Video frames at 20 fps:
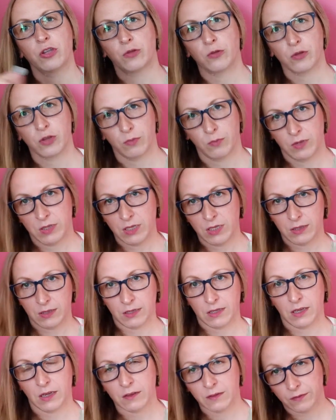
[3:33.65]
nosimy nie tak
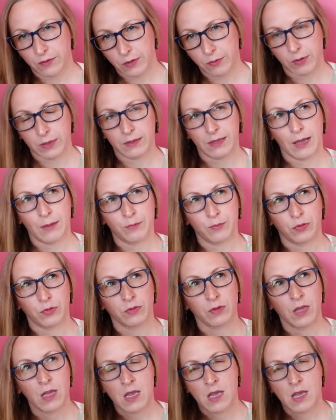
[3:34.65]
jak zwykły tampon